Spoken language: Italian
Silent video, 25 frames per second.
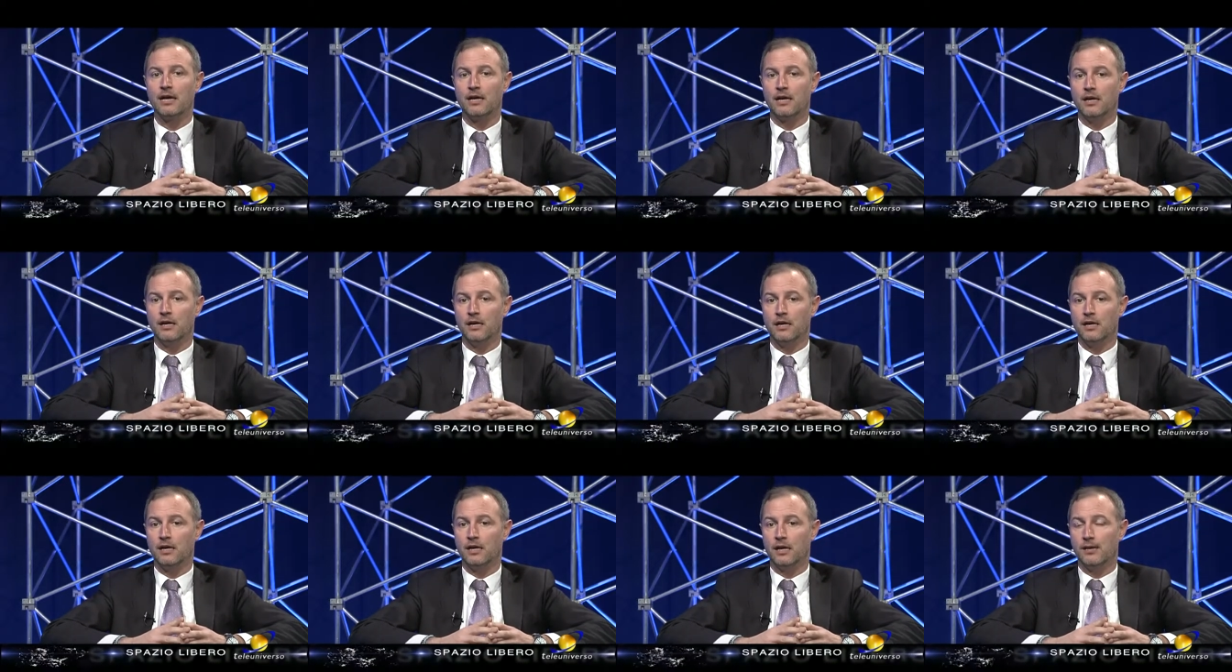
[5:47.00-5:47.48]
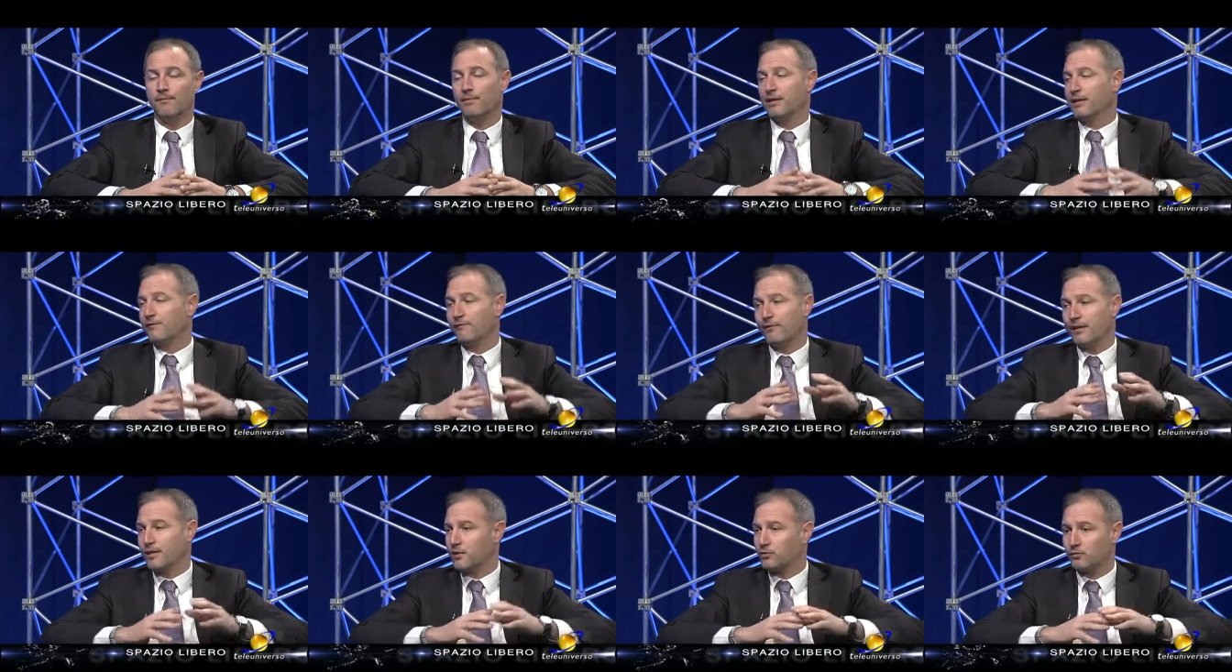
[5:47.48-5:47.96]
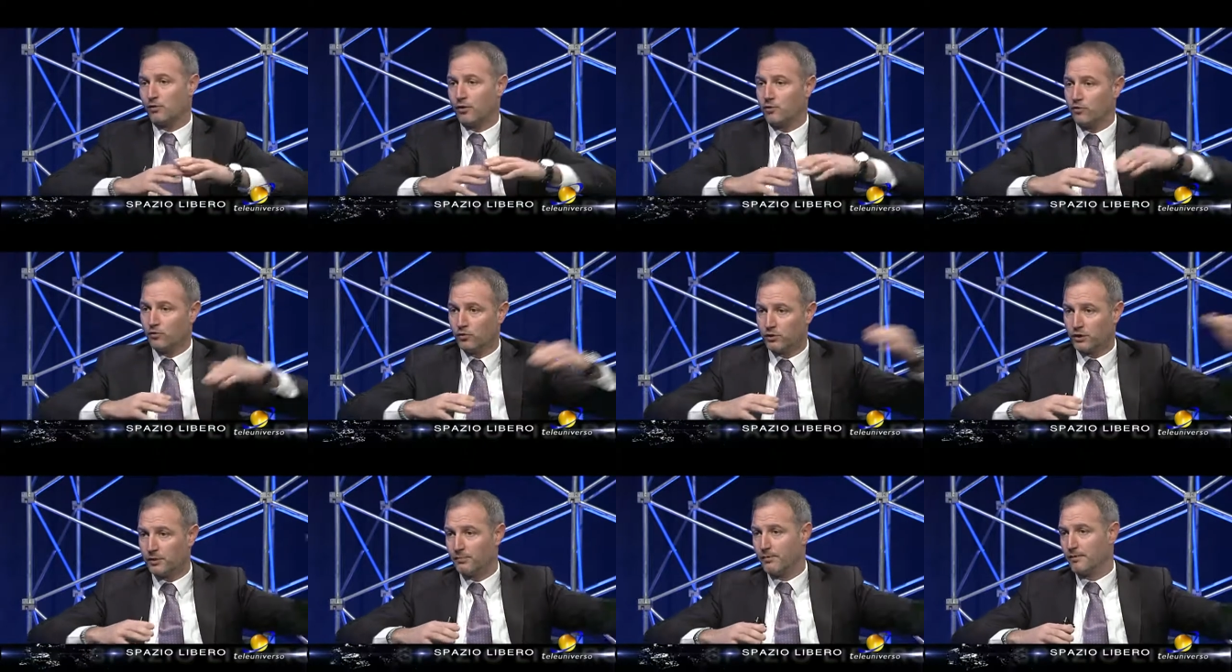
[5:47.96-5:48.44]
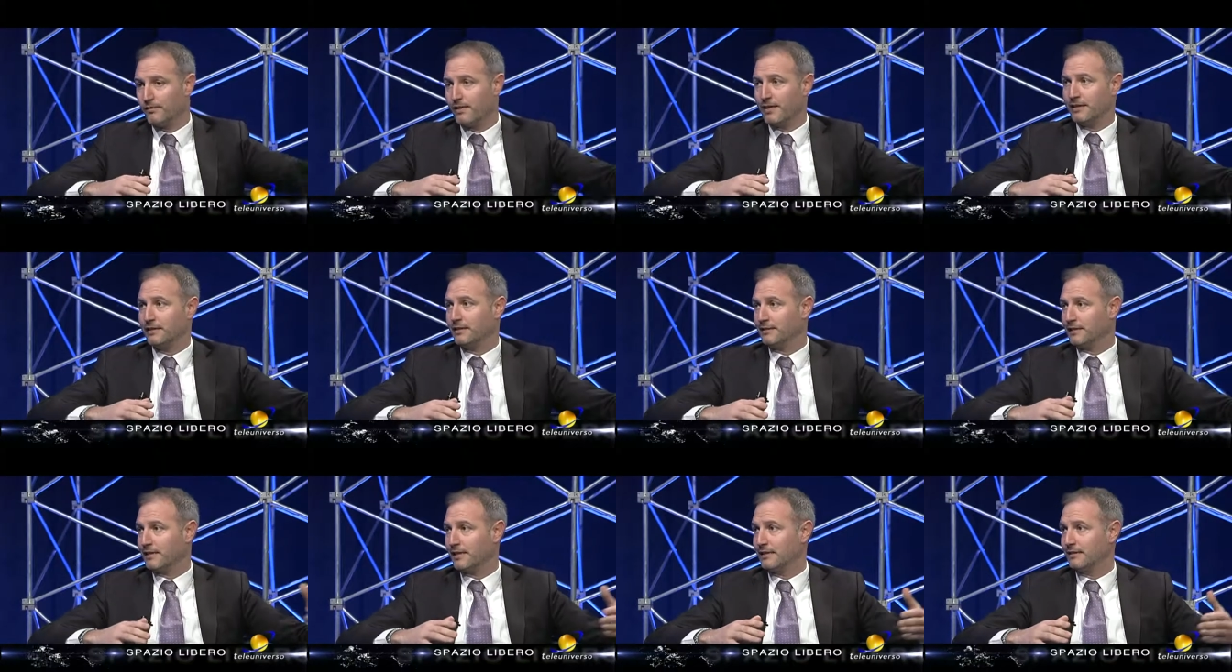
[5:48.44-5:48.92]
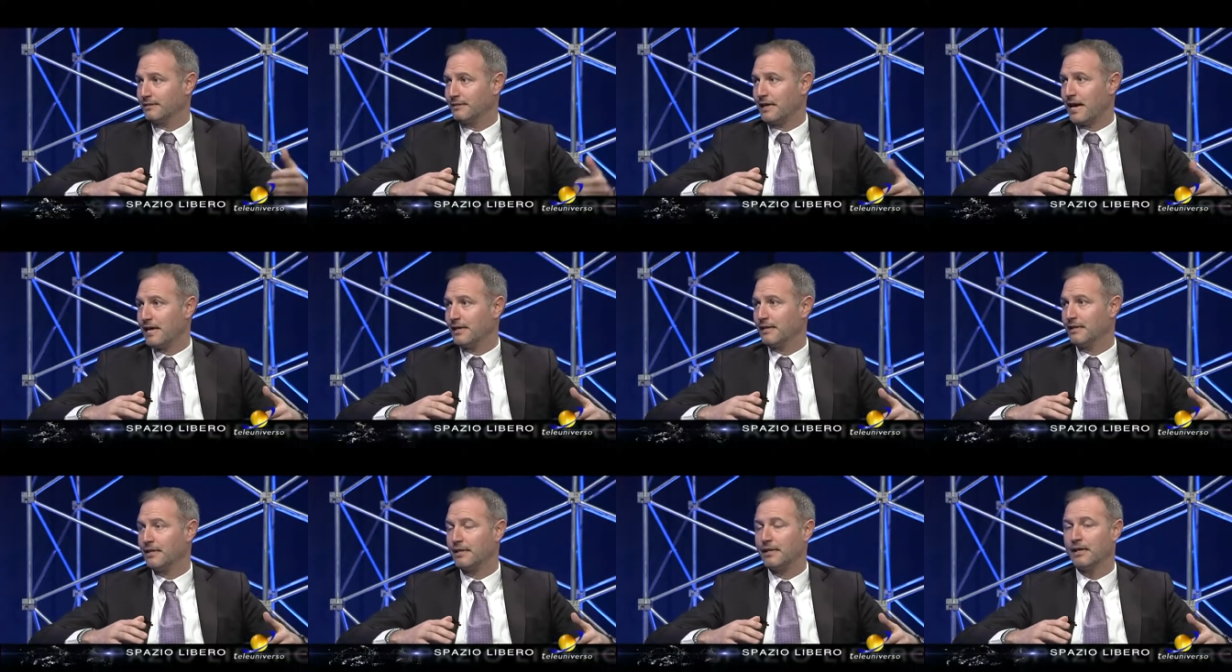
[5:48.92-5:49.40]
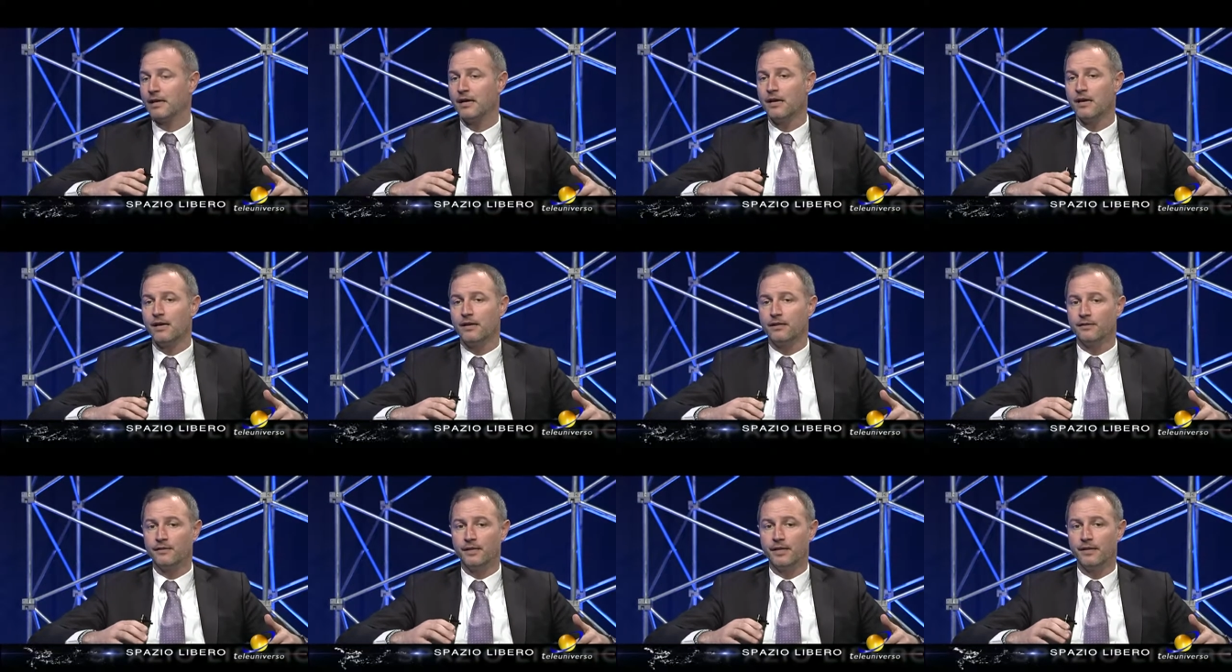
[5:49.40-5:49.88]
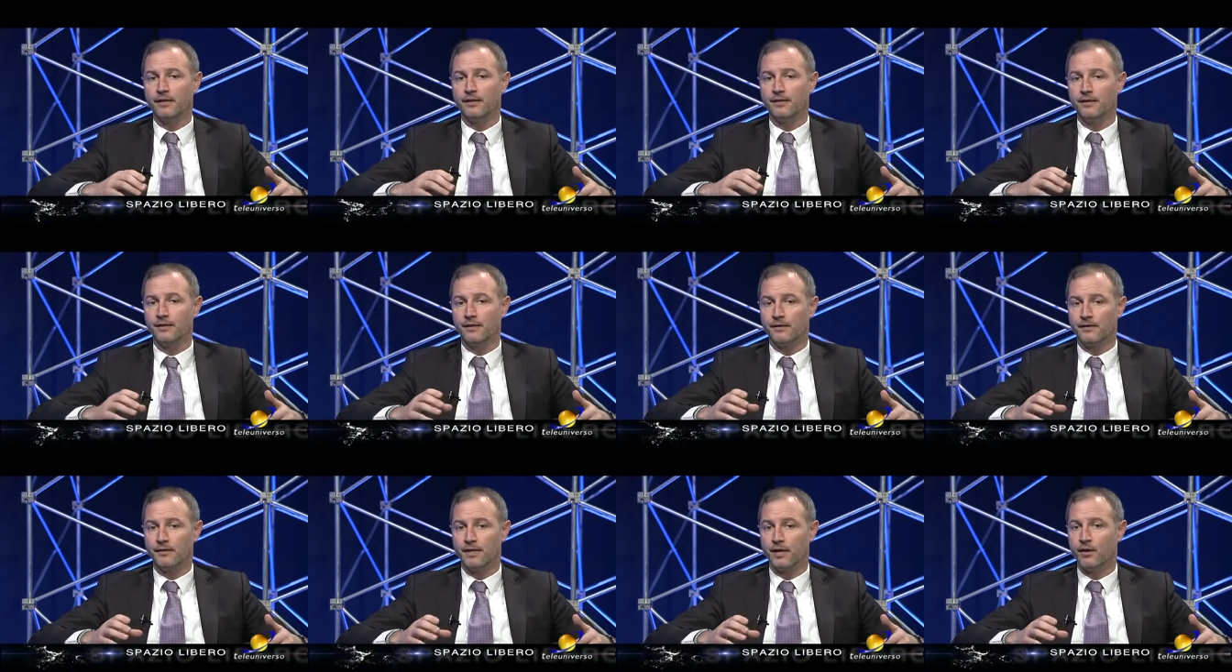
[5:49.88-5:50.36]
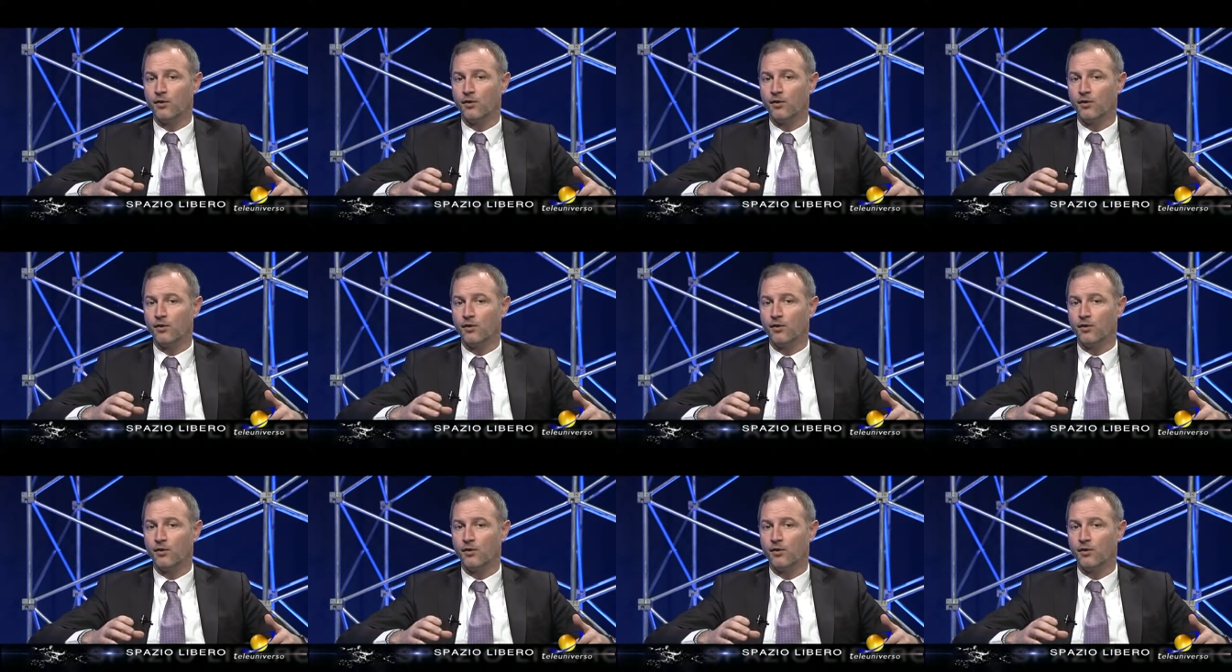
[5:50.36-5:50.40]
eh, e mi riferisco agli ultimi 20-30 anni di, di,